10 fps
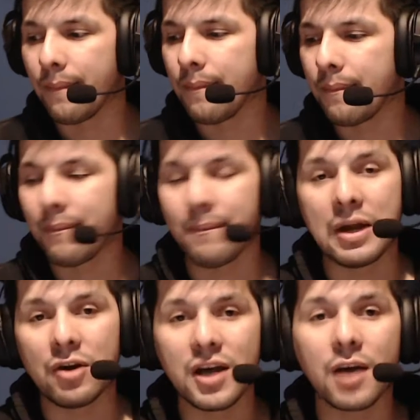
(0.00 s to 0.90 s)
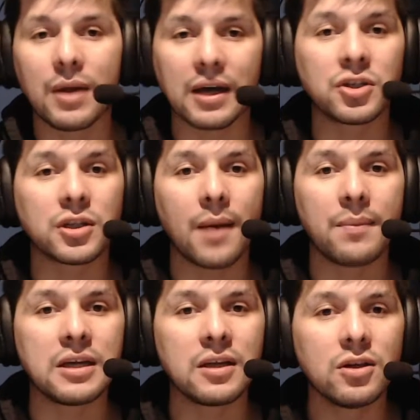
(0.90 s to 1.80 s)
melodía como la que yo estaba
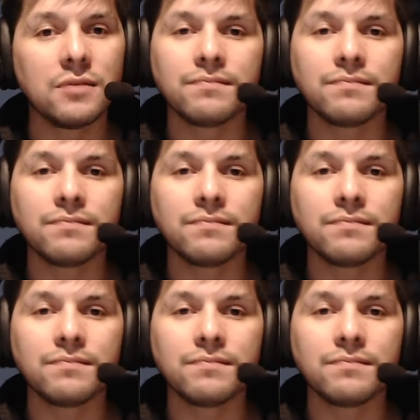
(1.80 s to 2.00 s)
pidiendo.